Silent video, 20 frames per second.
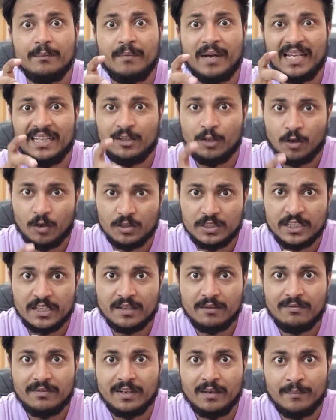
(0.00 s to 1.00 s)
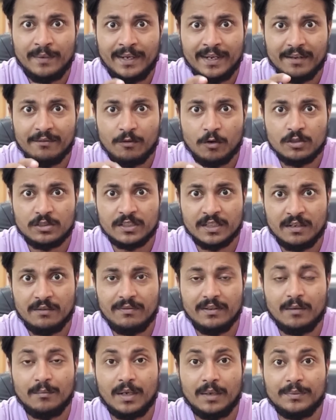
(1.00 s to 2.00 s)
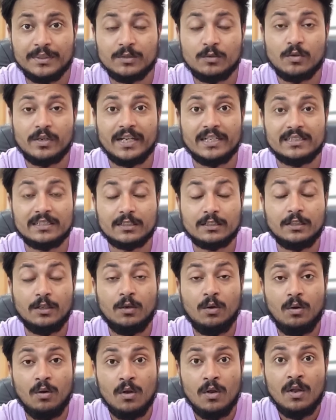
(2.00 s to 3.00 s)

माइथोलॉजिकल फिल्म है डिवोशनल फिल्म आप इसको कह सकते हो